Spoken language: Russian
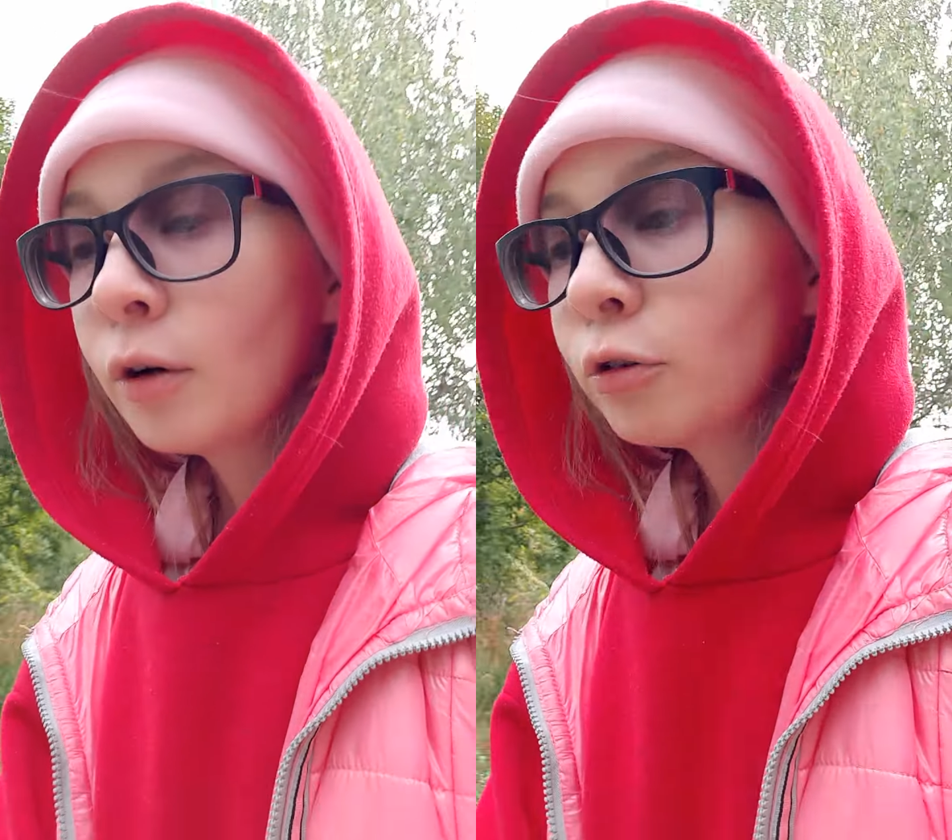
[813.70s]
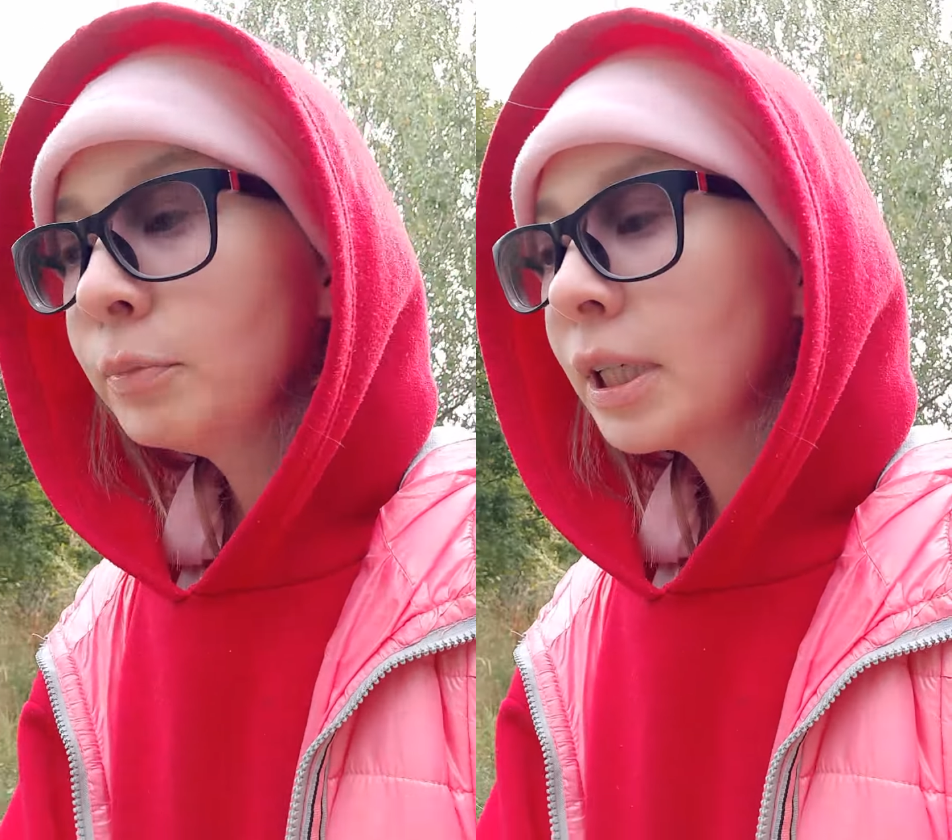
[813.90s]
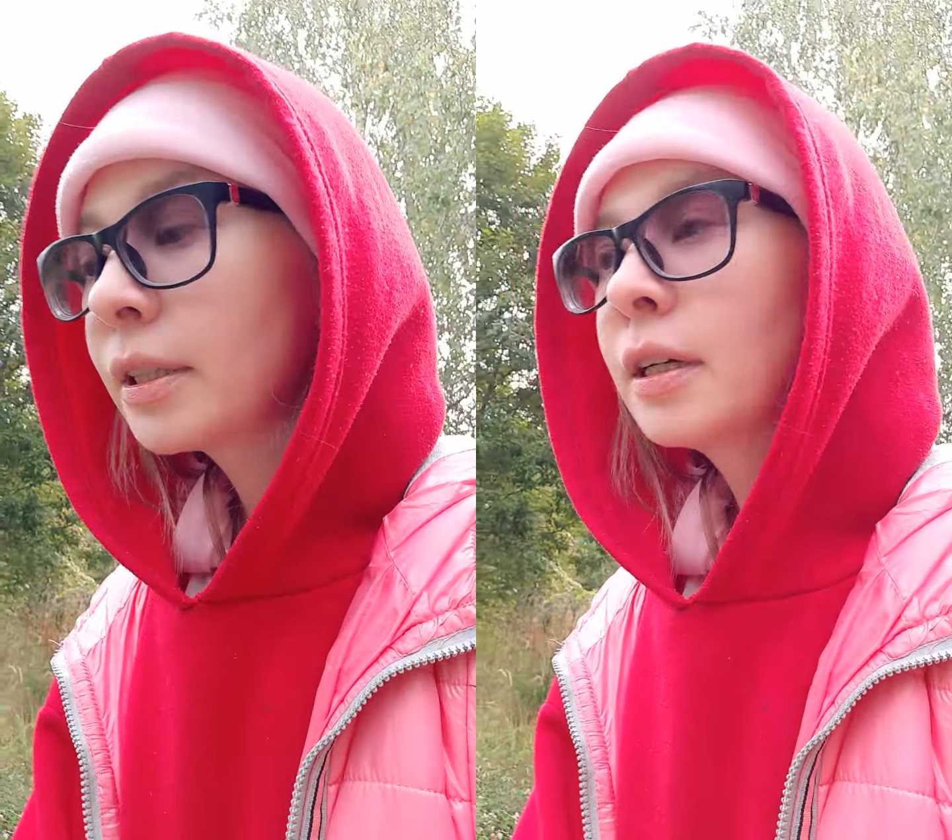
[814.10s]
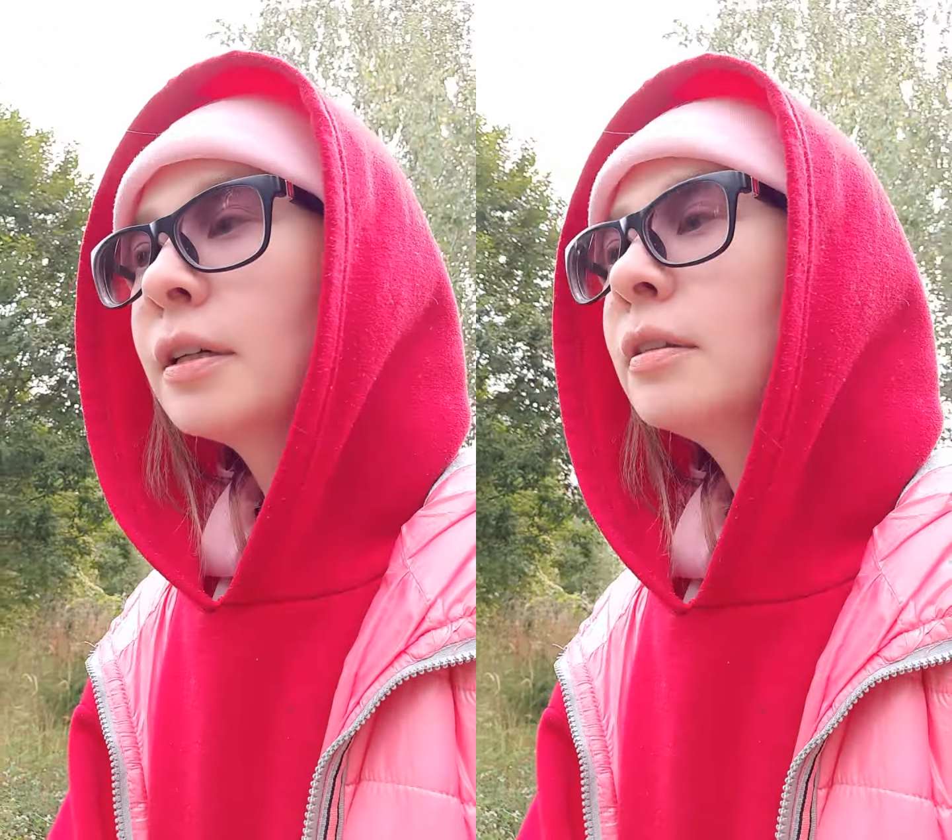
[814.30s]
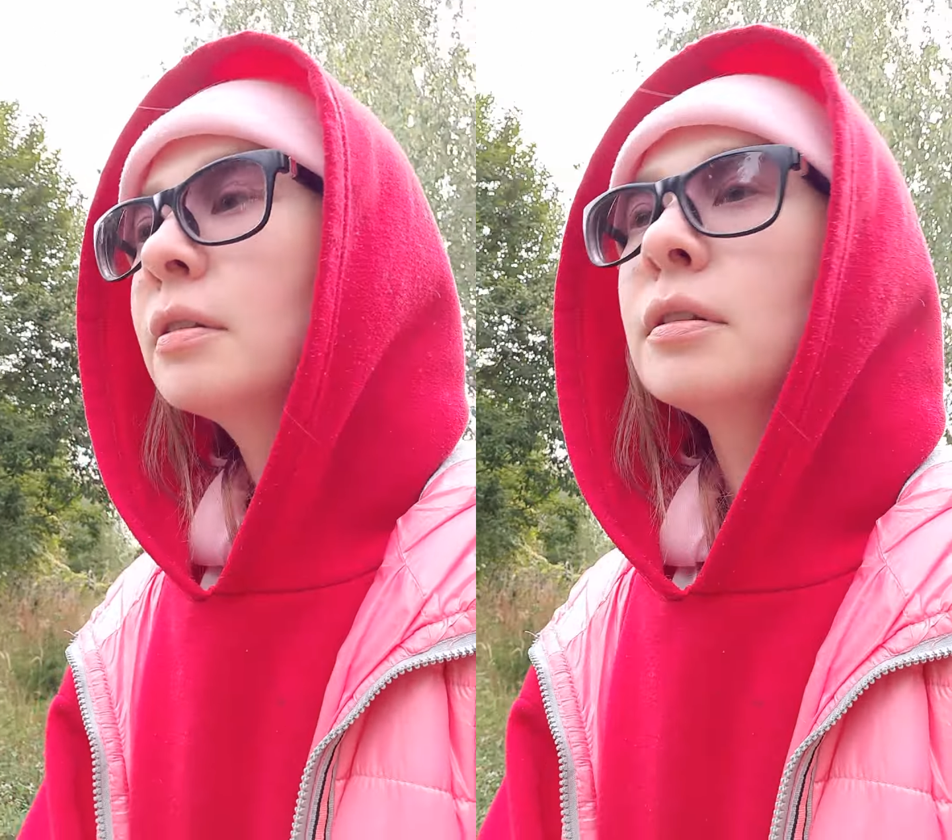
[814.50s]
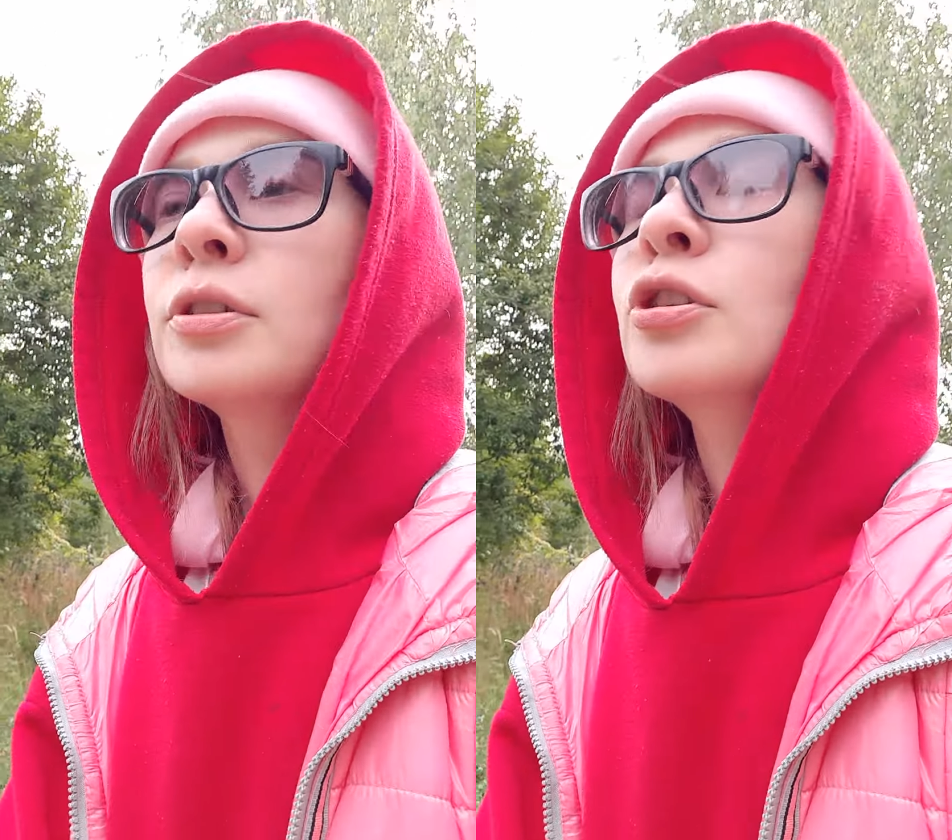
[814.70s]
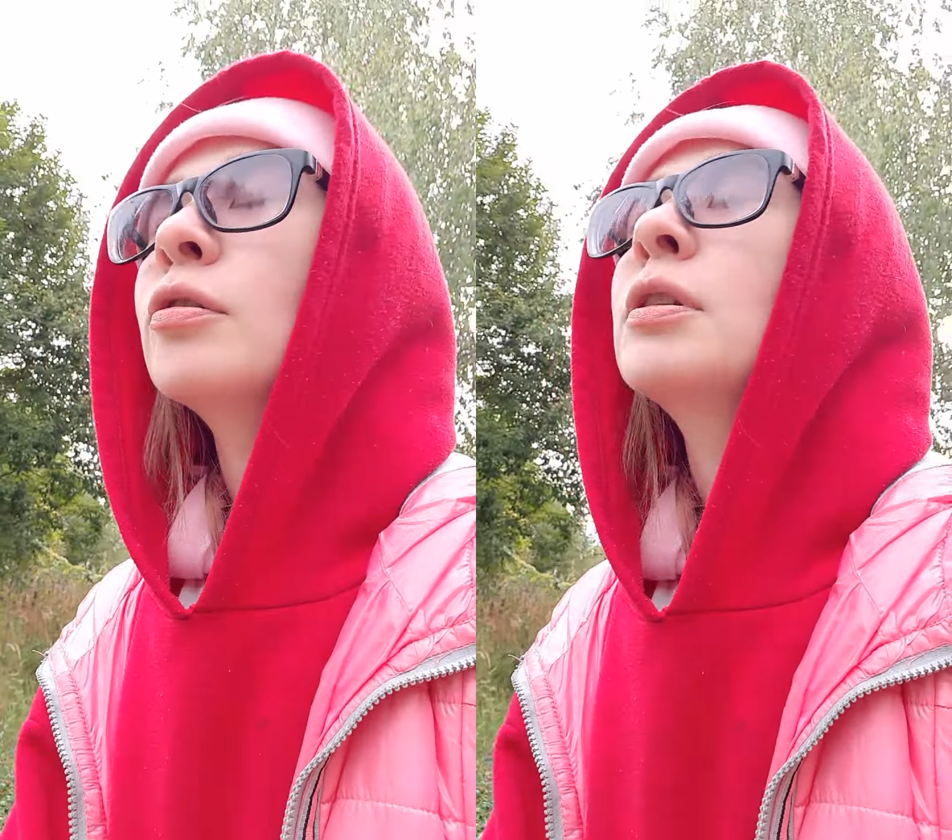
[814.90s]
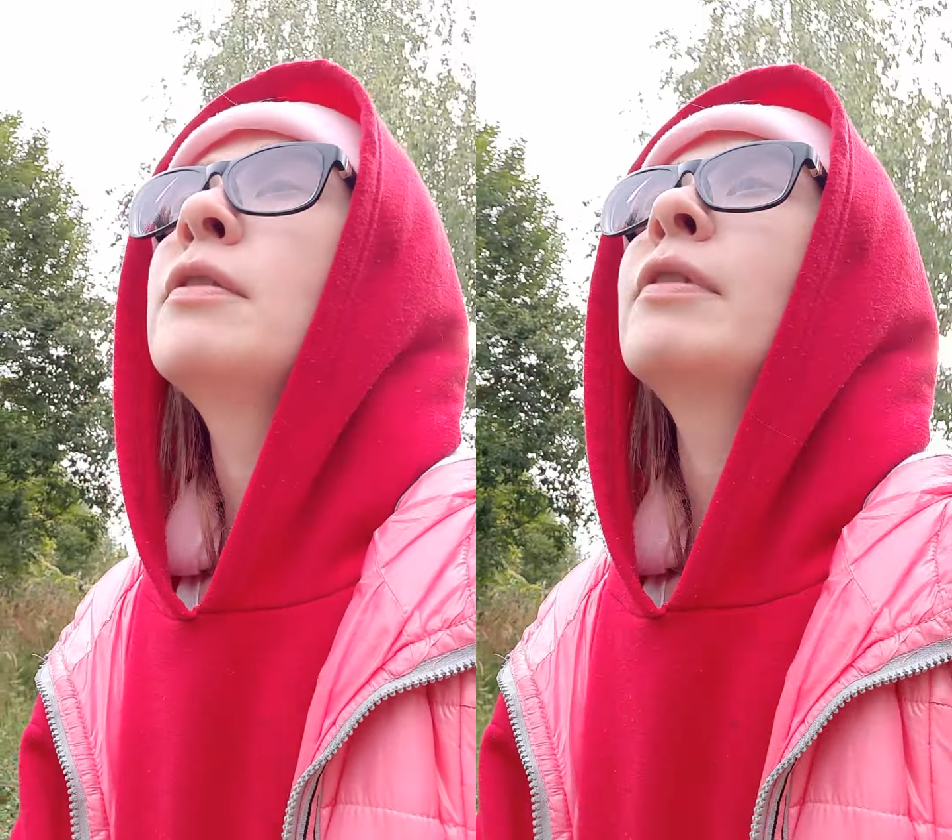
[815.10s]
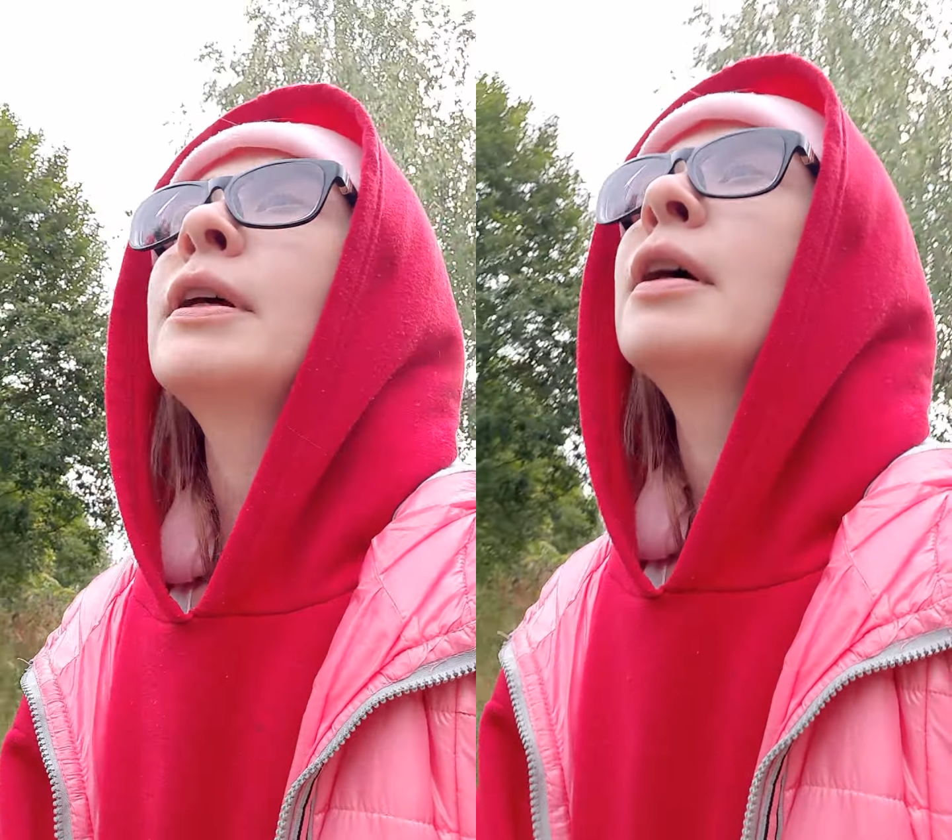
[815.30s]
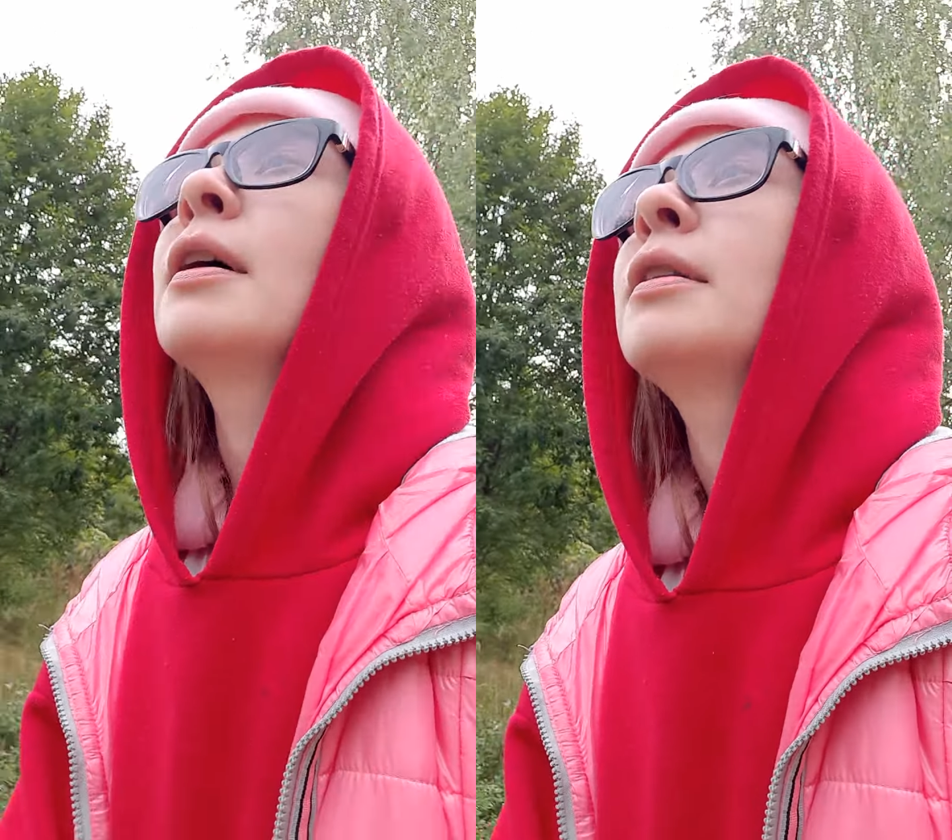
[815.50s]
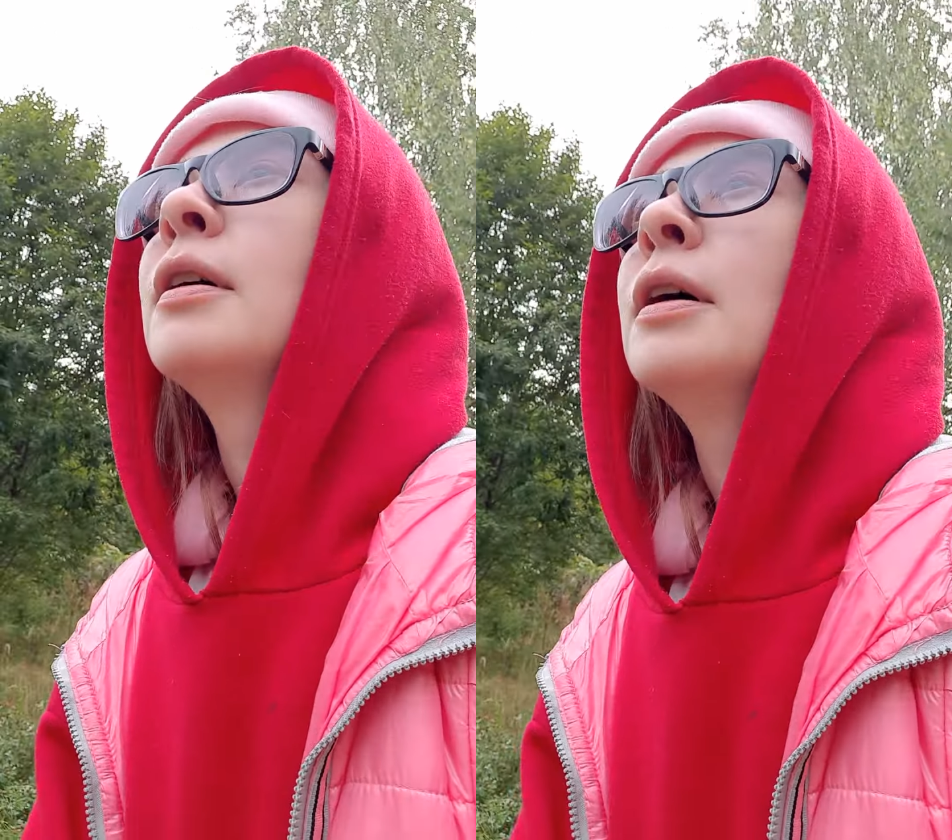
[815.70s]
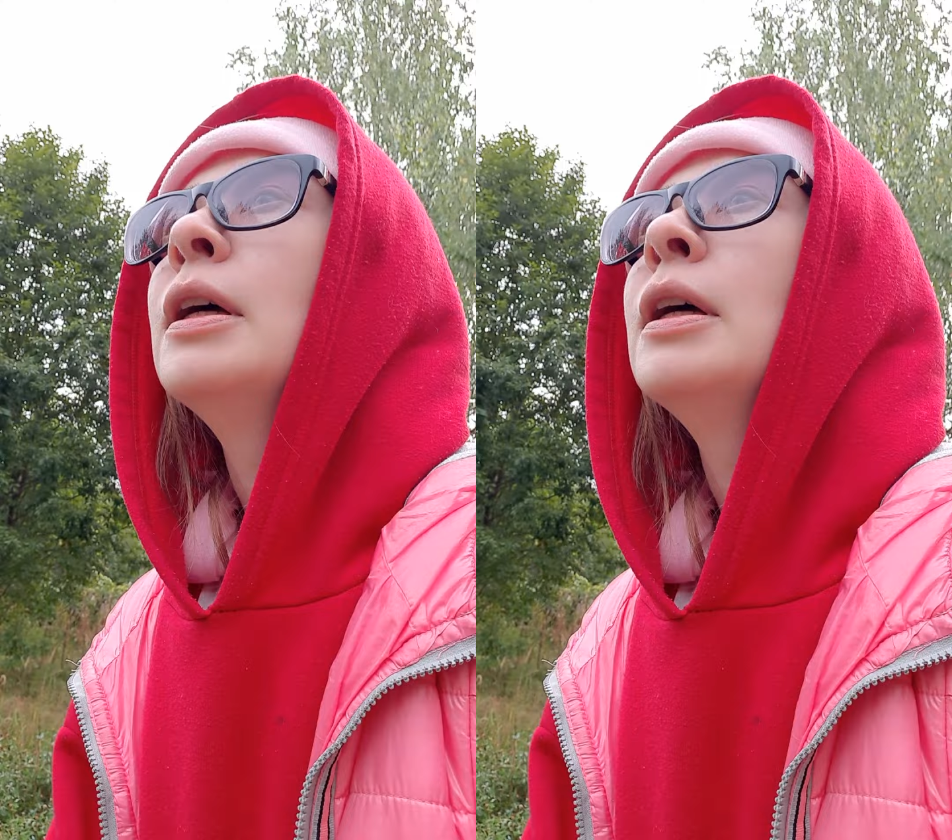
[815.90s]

он мне открыл что-то невероятное.